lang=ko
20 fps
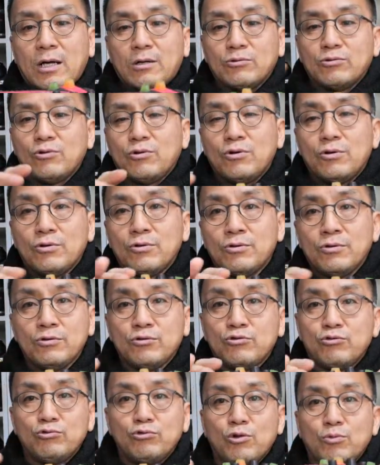강도,
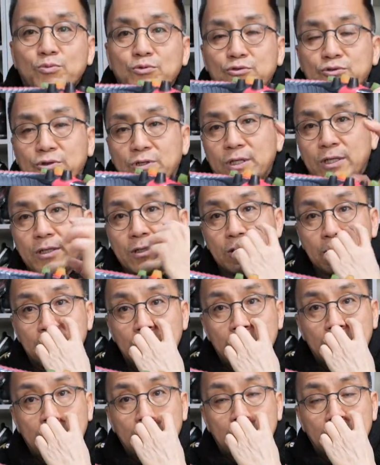중족부 쪽에
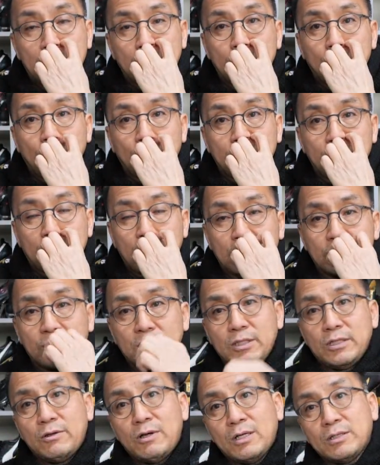쉔크
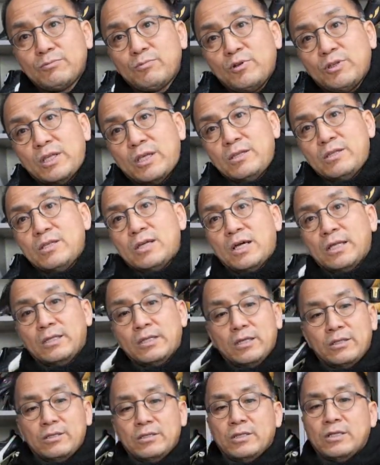강성이 확보가 되느냐 안
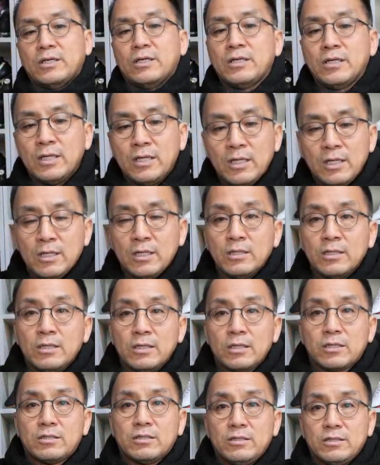되느냐
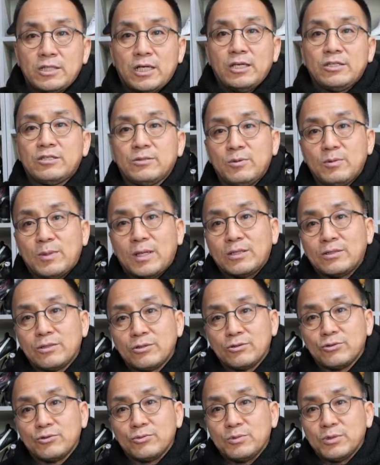그런 차이점을
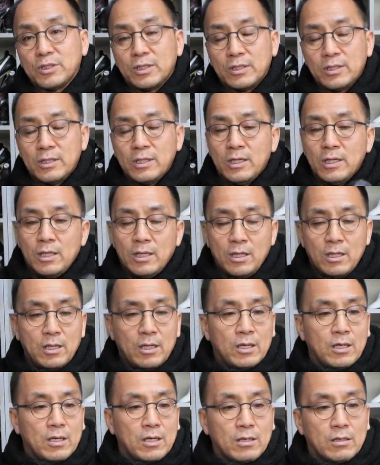만들어줍니다.
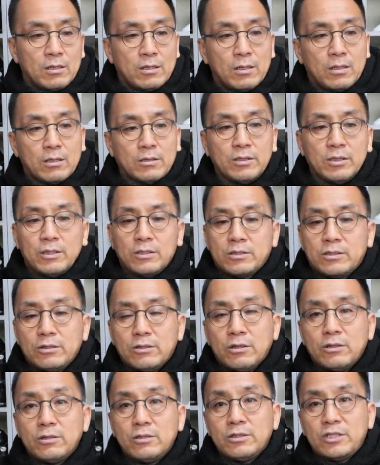어, 근데 이제
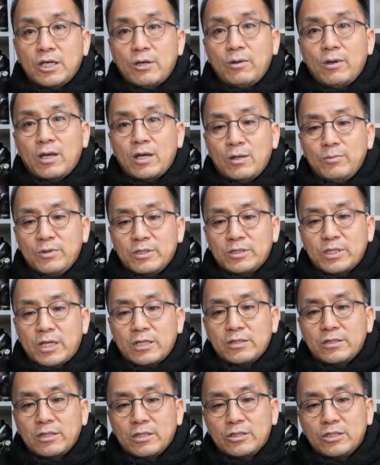그거를 제외하면
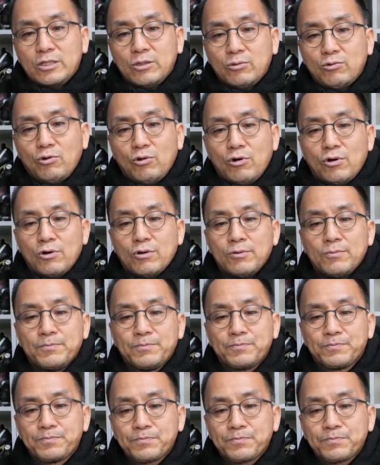사실상 신고